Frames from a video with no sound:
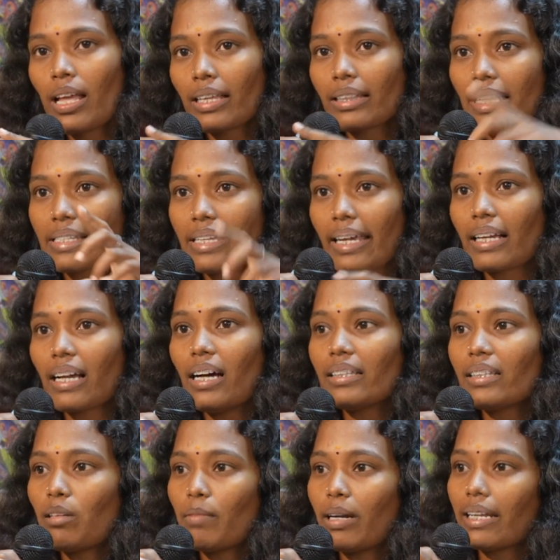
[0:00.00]
இந்த
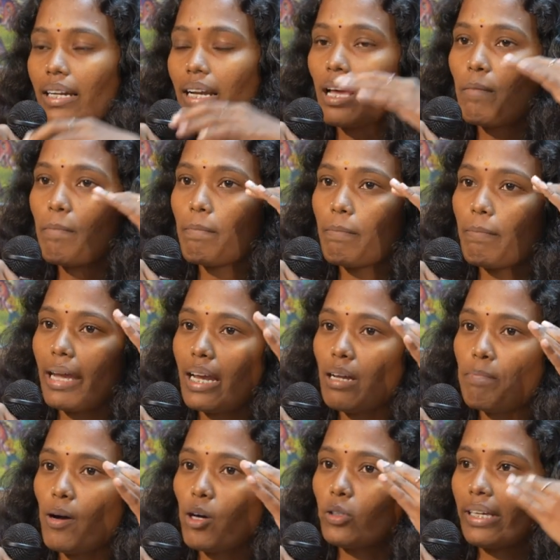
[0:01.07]
செங்காந்தல் மலரில்
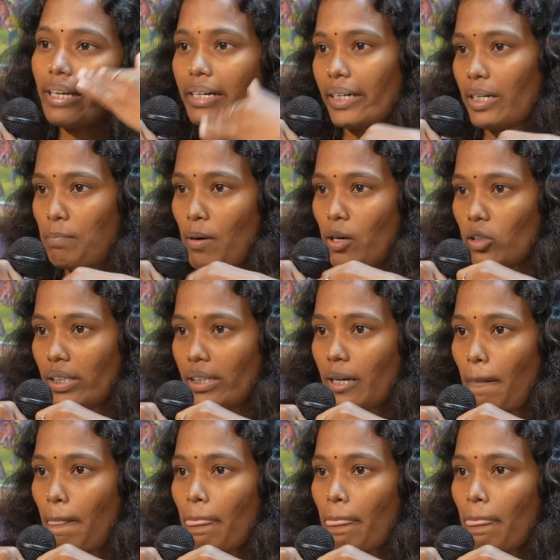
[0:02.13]
மேல் பகுதி கீழ்ப்பகுதி